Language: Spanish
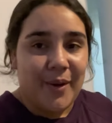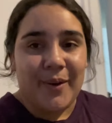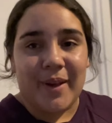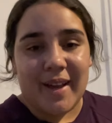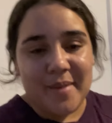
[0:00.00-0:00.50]

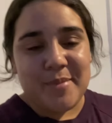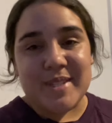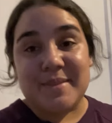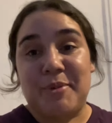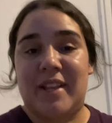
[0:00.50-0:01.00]
Oigan, pues
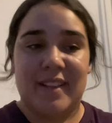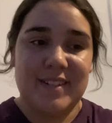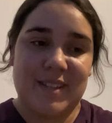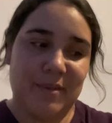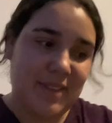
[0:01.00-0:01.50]
pueden
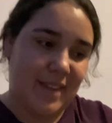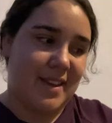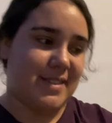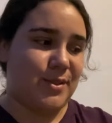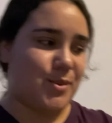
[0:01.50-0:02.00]
darse cuenta, ya
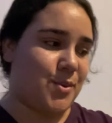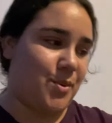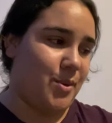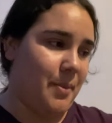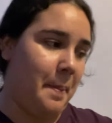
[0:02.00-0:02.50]
está oscuro.